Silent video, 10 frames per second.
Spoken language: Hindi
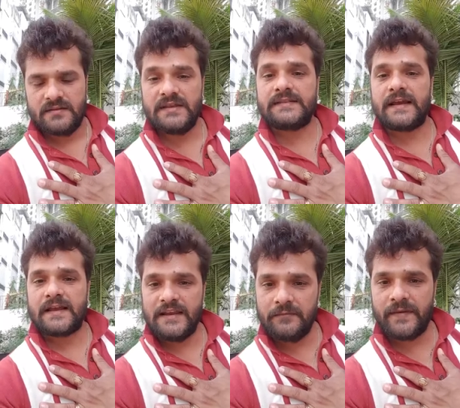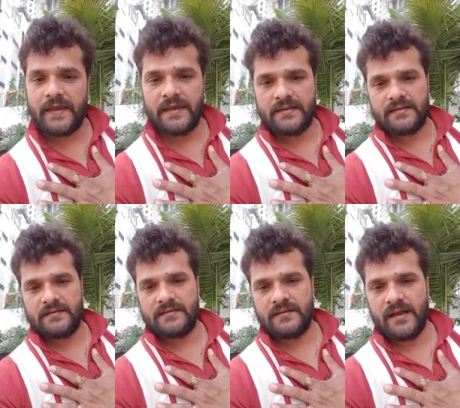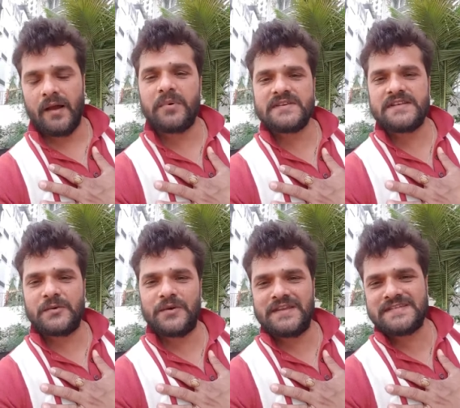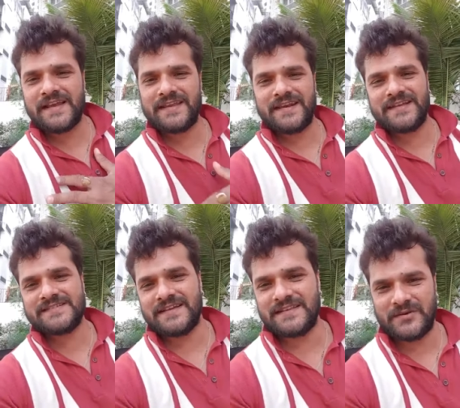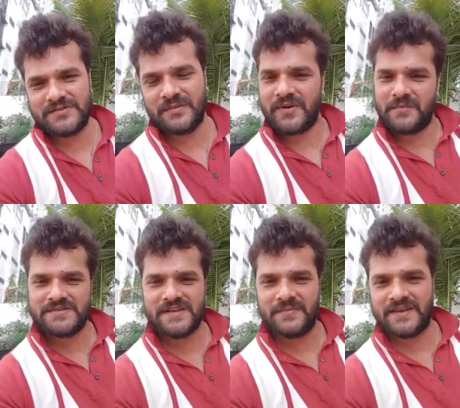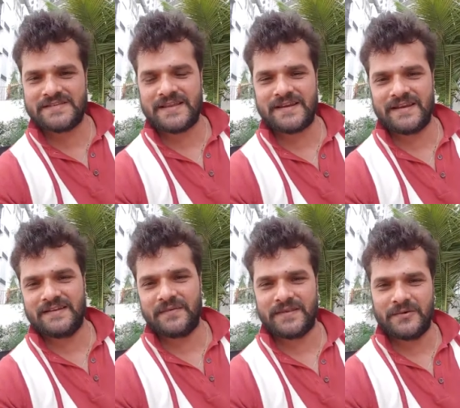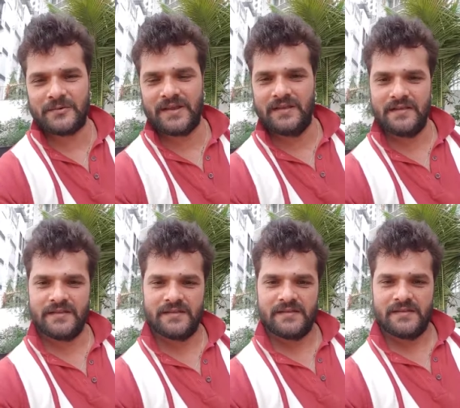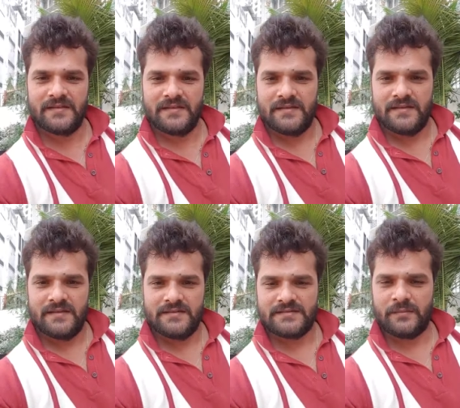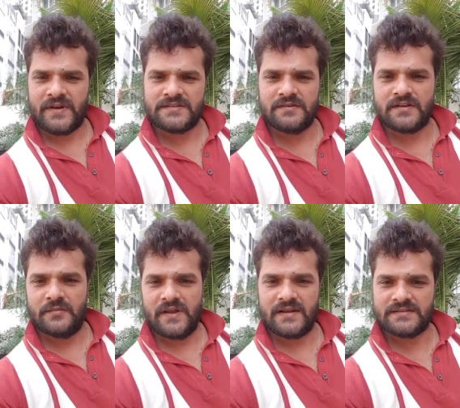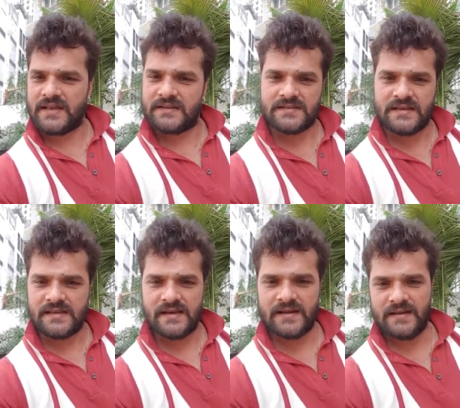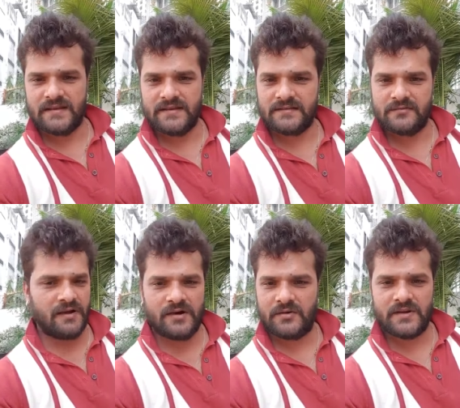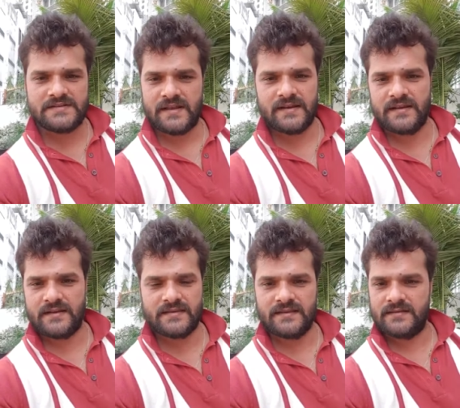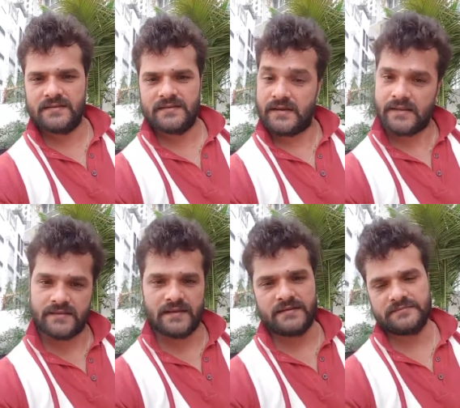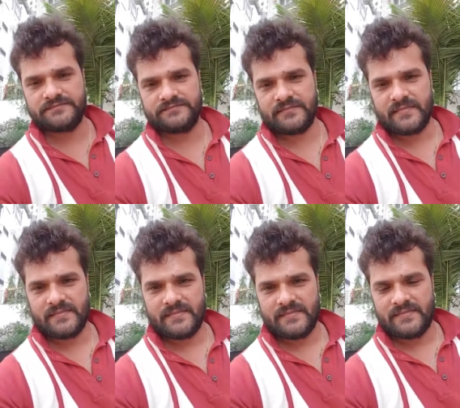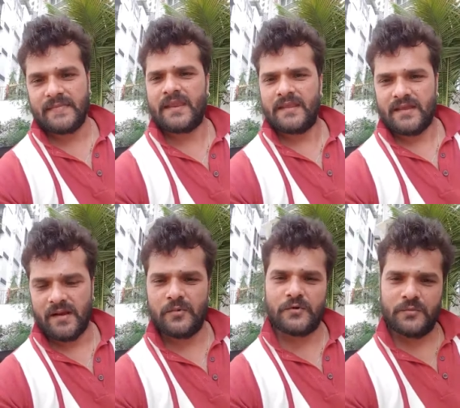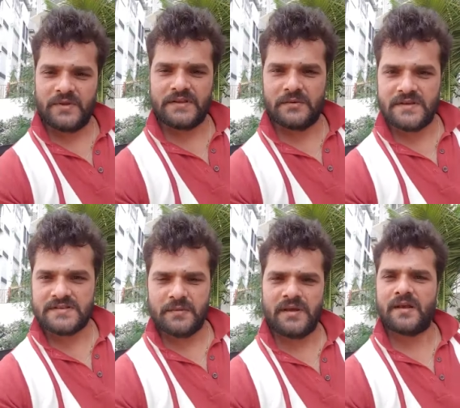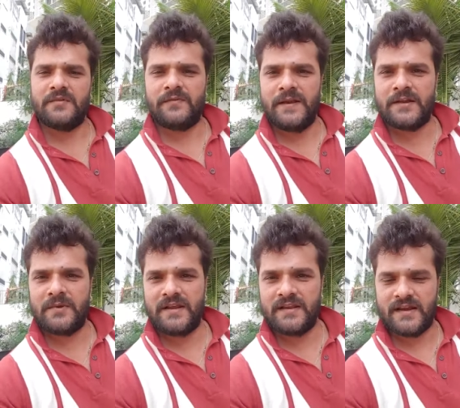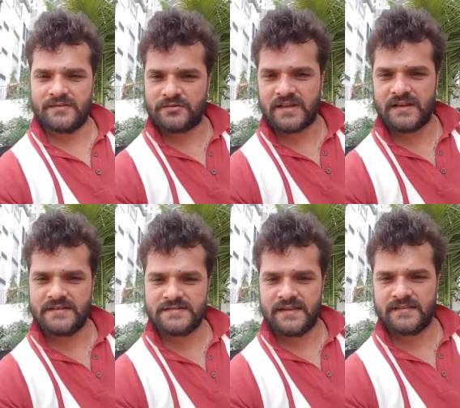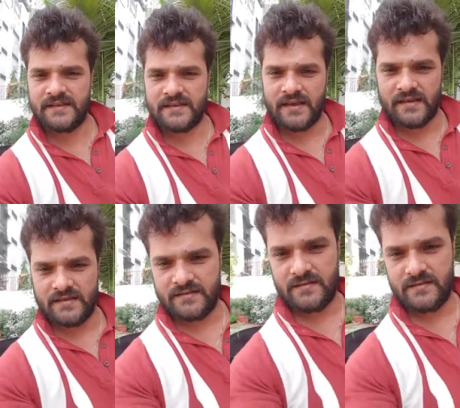ये तकलीफ़ है आप किसी को नीचा गिराना चाहते हो छपरा में सिर्फ एक खेसारी लाली पैदा हुआ है छपरा सिवान गोपालगंज का एक खेसारी लाली है वहाँ और इंसान नहीं रहते रहते हैं आप लोग को पता होना चाहिए मैं कभी फ्लेट में नहीं रहा उसका रीज़न जानते हैं क्या है